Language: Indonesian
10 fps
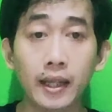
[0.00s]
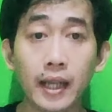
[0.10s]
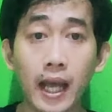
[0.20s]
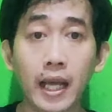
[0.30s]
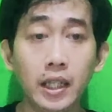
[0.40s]

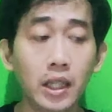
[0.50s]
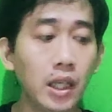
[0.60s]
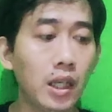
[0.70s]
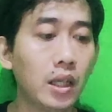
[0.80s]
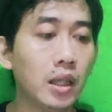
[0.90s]
nah
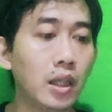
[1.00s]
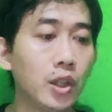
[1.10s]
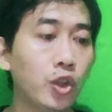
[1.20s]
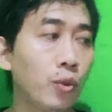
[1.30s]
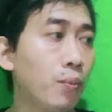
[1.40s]
ini uh,
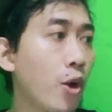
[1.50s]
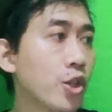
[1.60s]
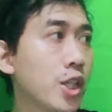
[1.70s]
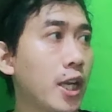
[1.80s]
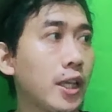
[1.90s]
tuh
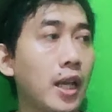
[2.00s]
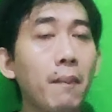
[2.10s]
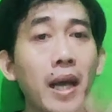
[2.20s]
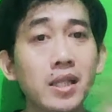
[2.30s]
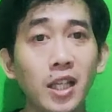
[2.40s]
posternya
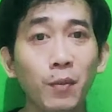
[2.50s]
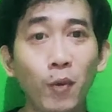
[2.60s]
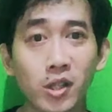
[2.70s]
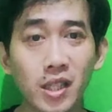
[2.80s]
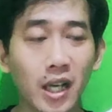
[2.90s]
pasti ini
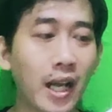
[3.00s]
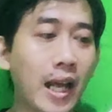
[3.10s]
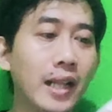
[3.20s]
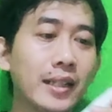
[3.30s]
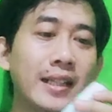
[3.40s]
poster kan